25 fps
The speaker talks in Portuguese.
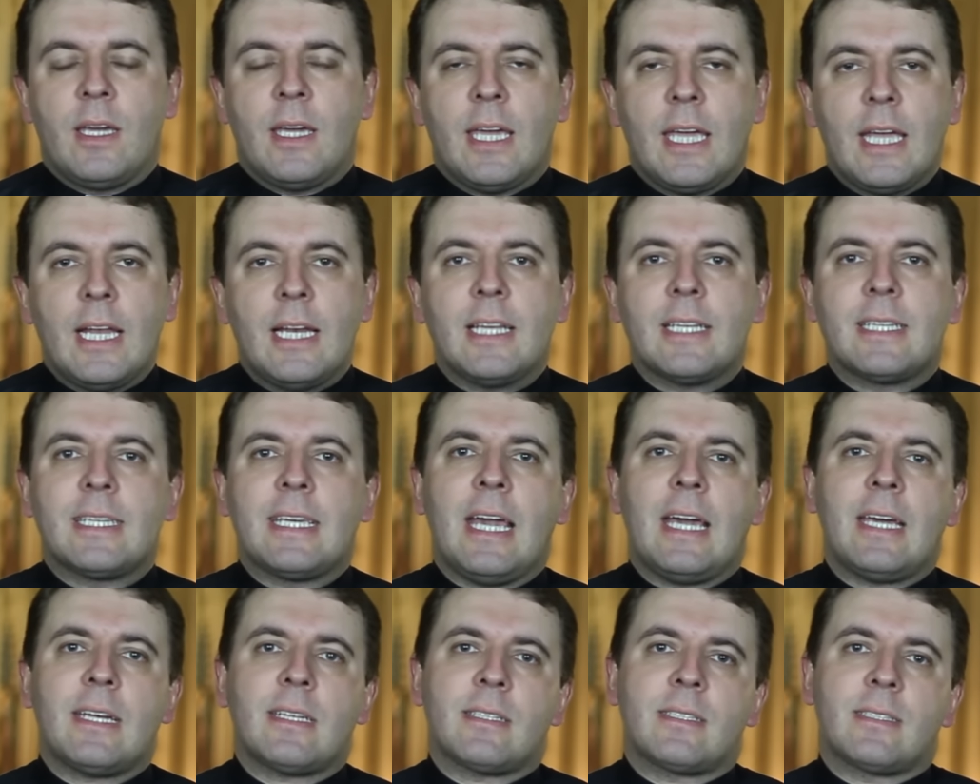ele
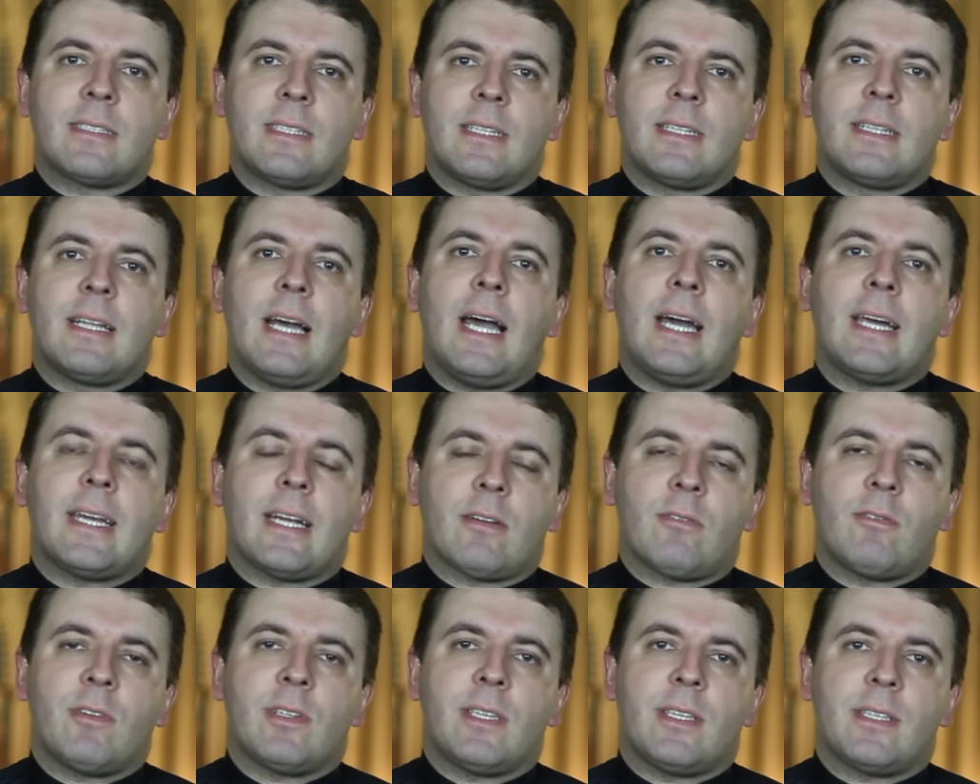quer se dar a
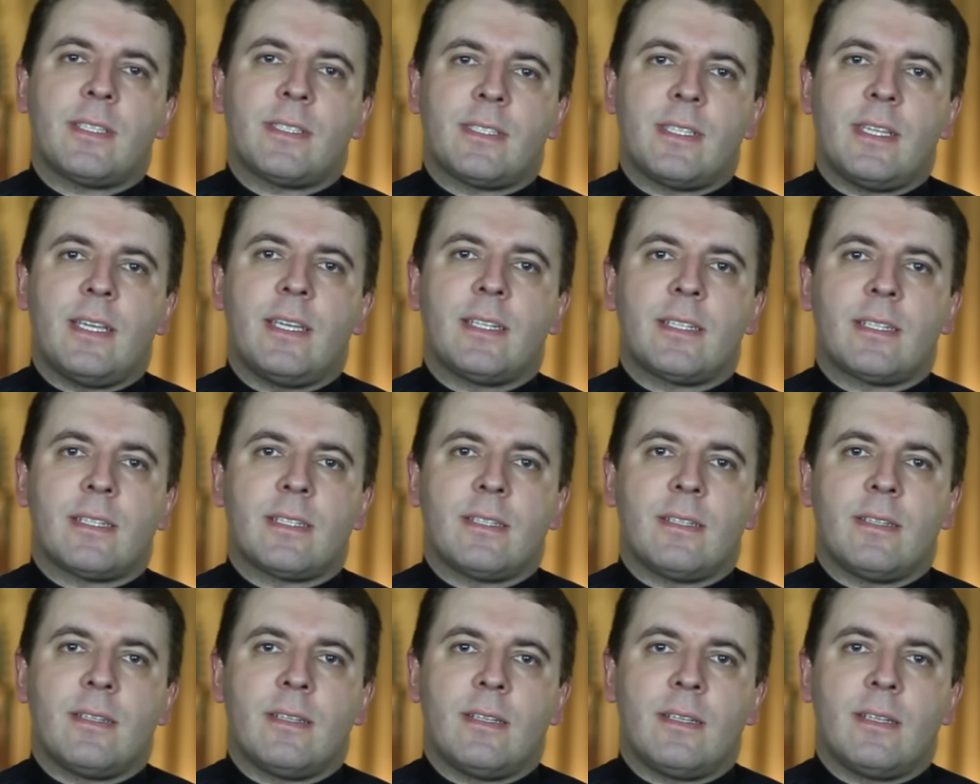conhecer.
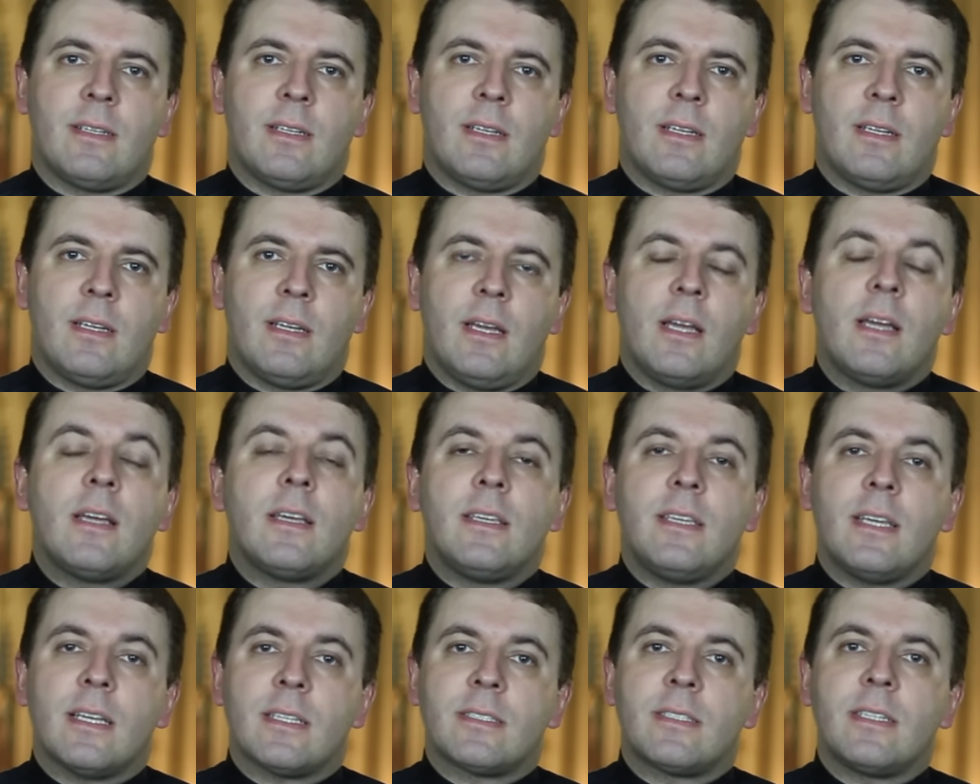
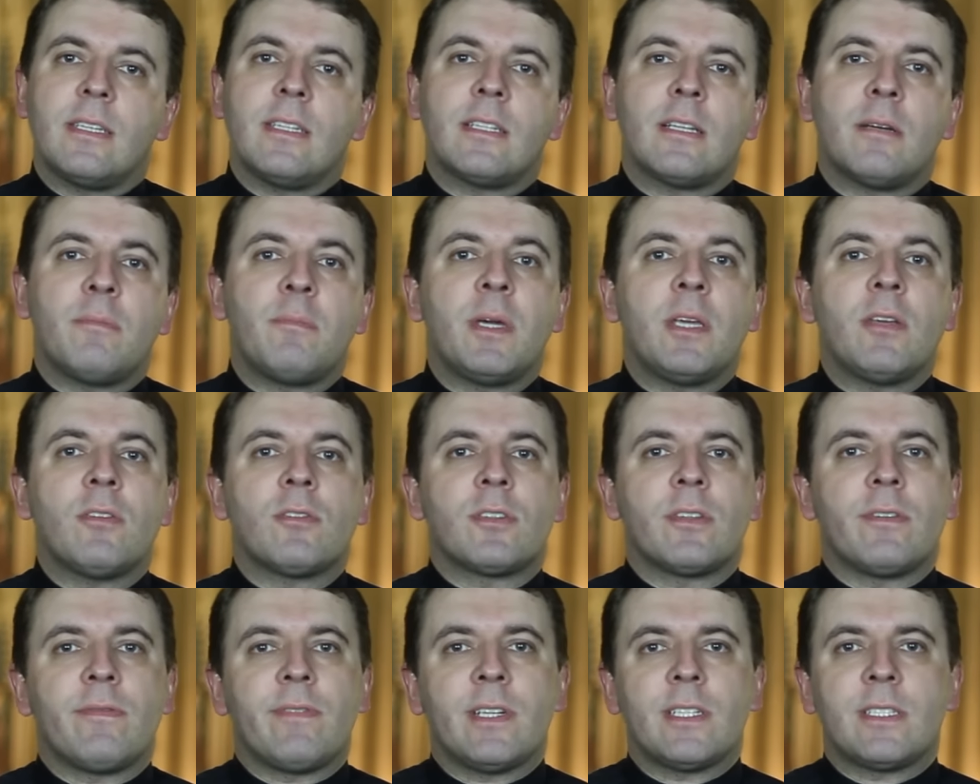E assim também
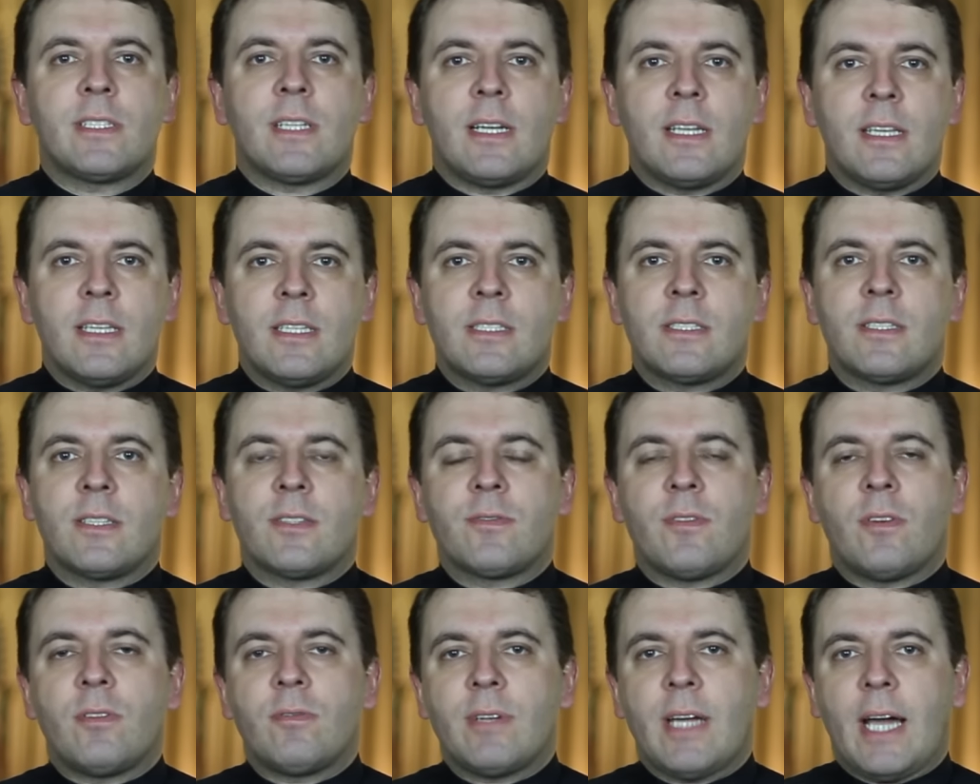os evangelistas
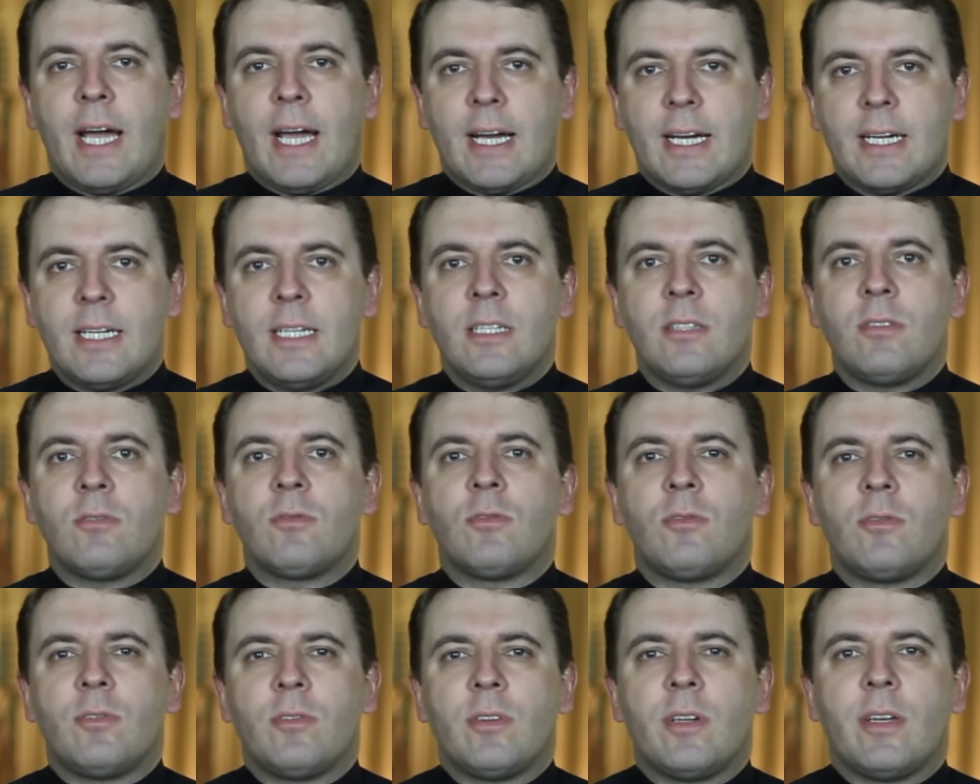vão
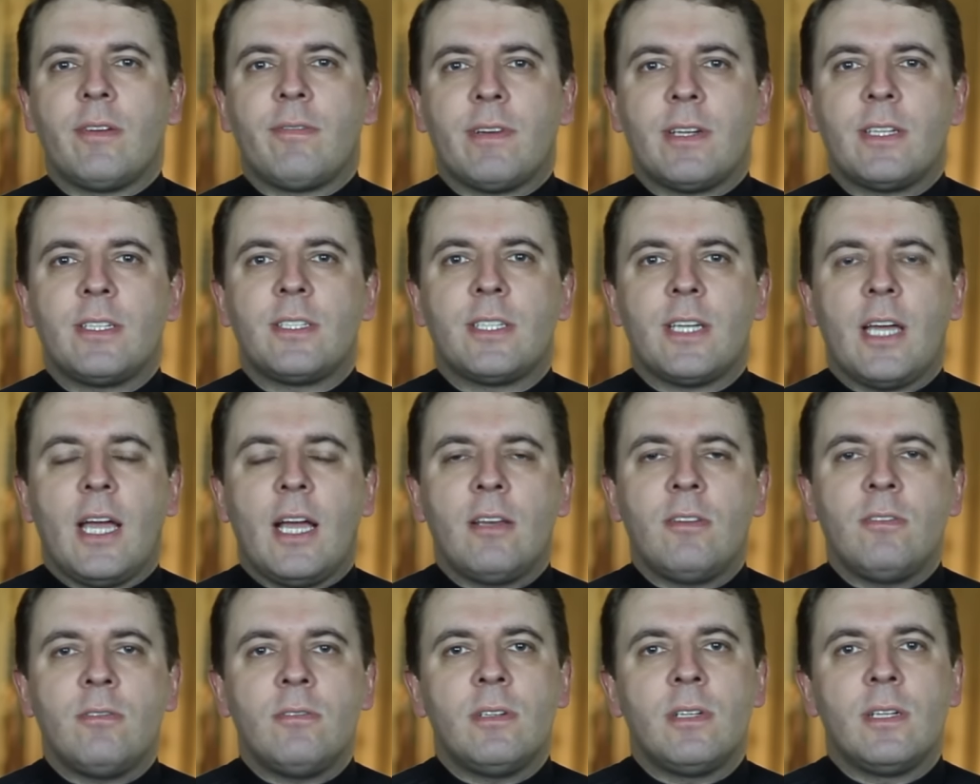narrando o
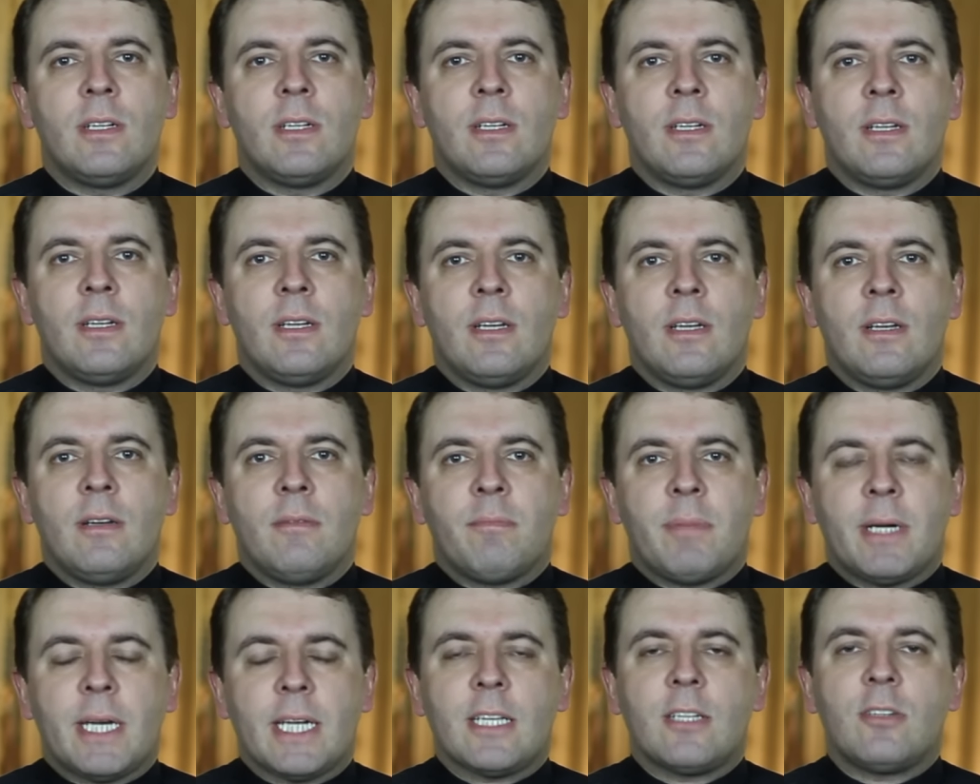evangelho
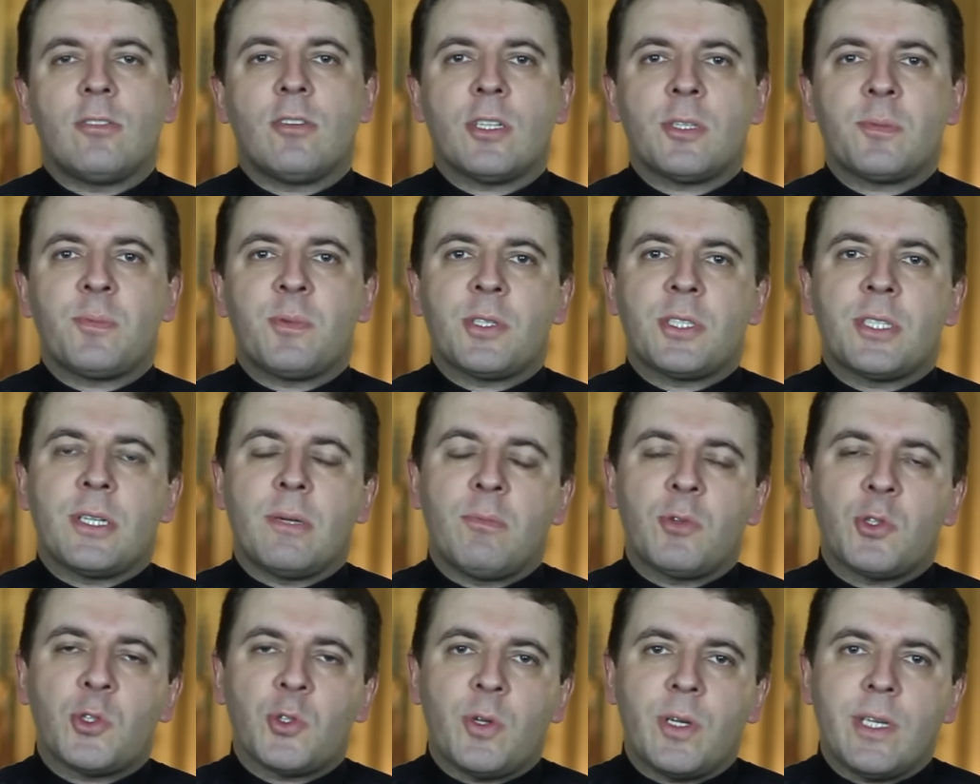para que nós
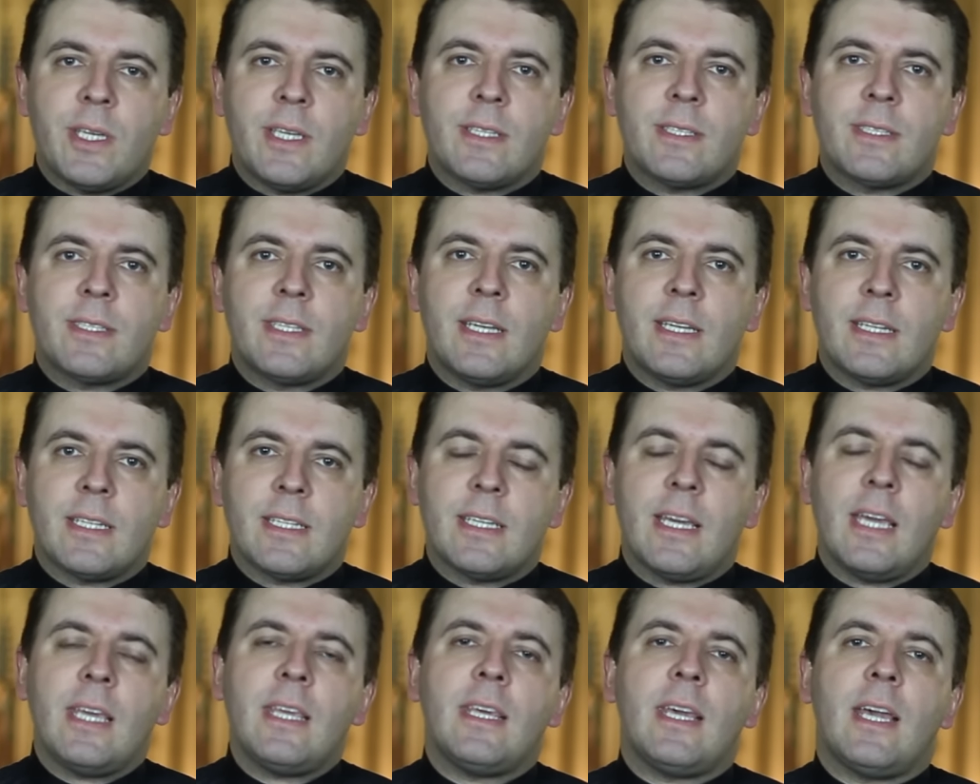possamos conhecer
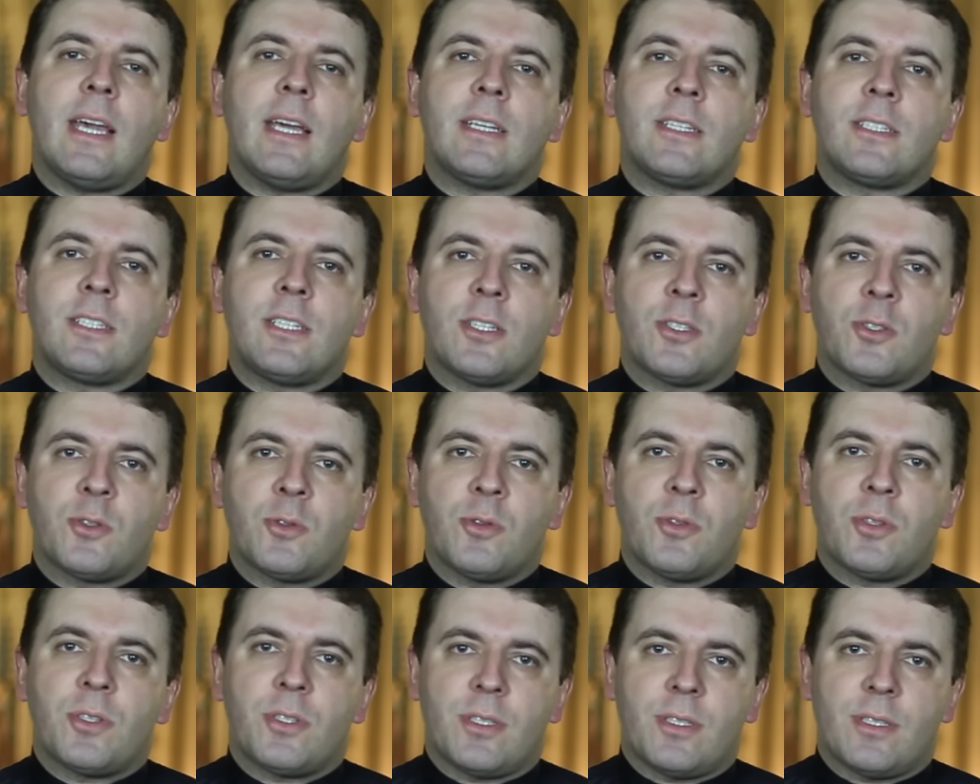quem é
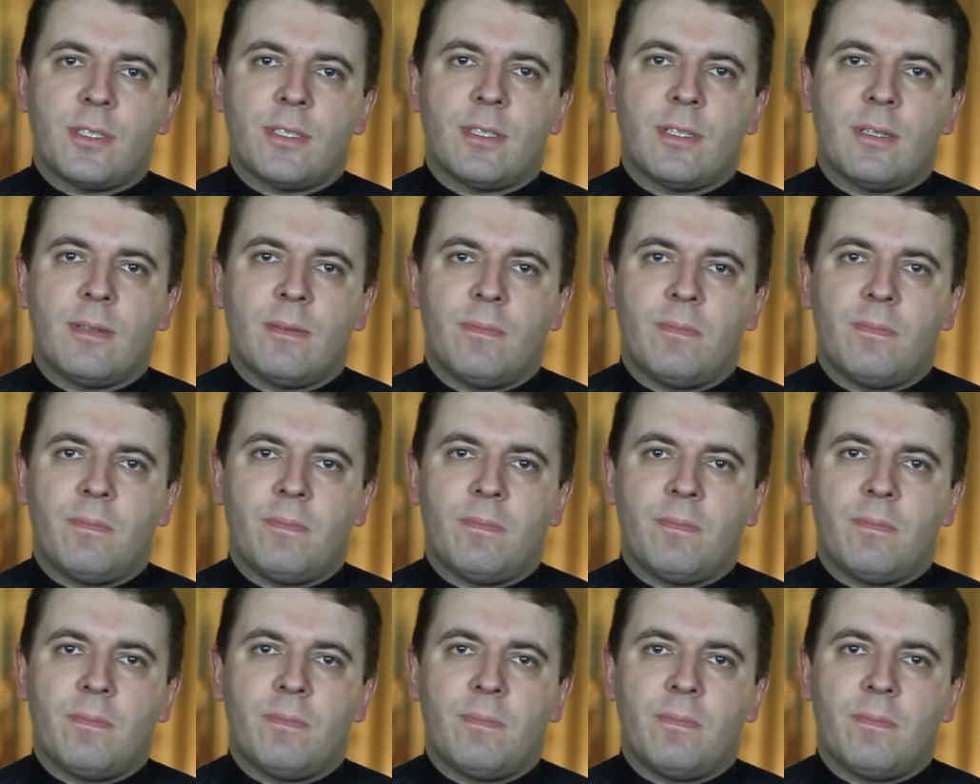Jesus.